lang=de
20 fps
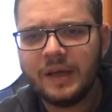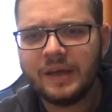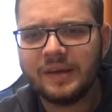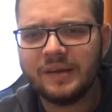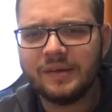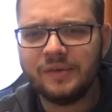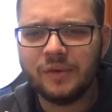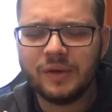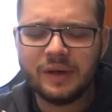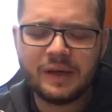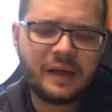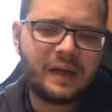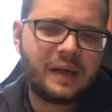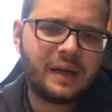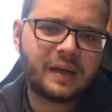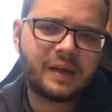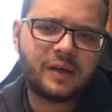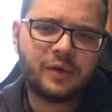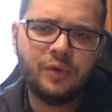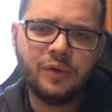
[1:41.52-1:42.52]
das ist nur
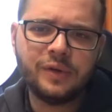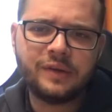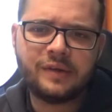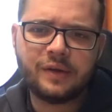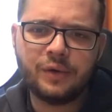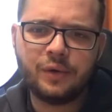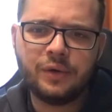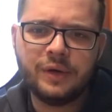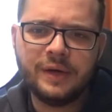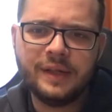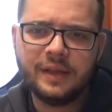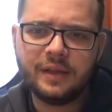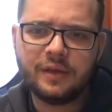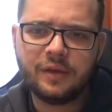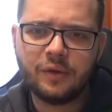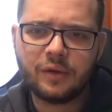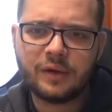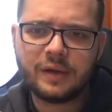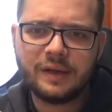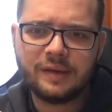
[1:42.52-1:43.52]
ein kurzer
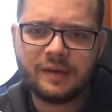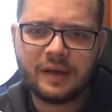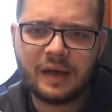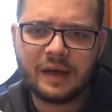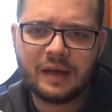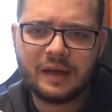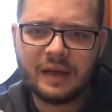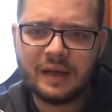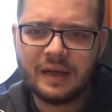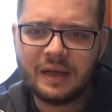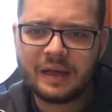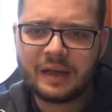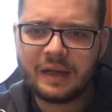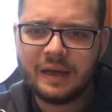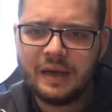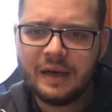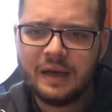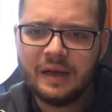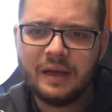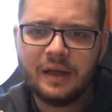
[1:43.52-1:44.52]
Retalk jetzt eigentlich.
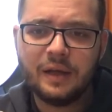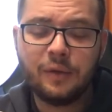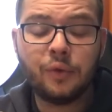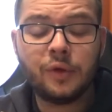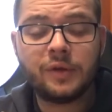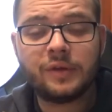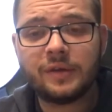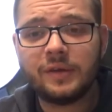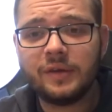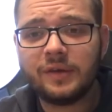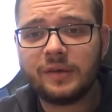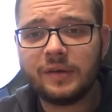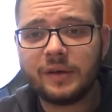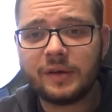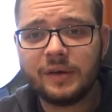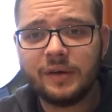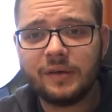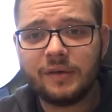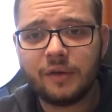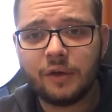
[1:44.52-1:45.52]
Ich wollte nur sagen,
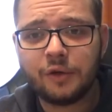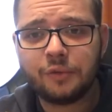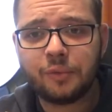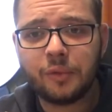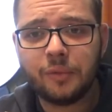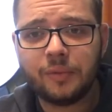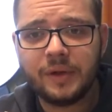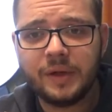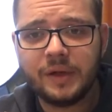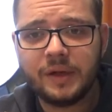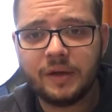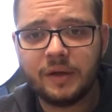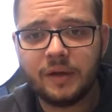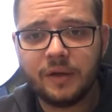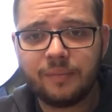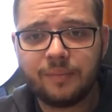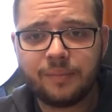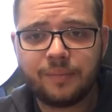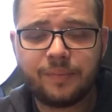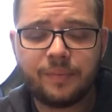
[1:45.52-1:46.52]
dass ich es ausprobiert
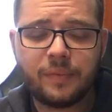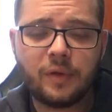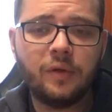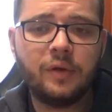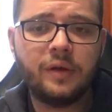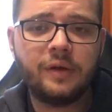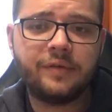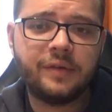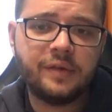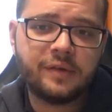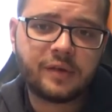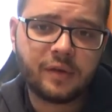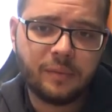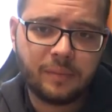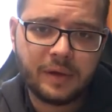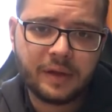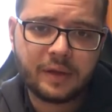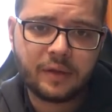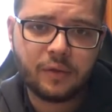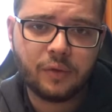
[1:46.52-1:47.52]
habe und ich finde es
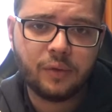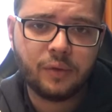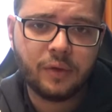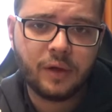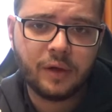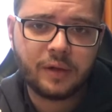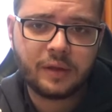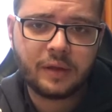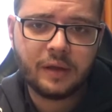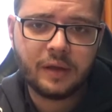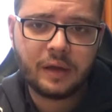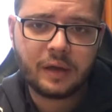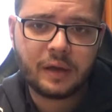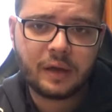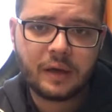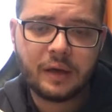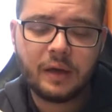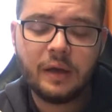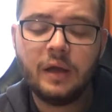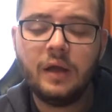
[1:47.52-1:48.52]
komplett
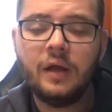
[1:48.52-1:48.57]
unnötig.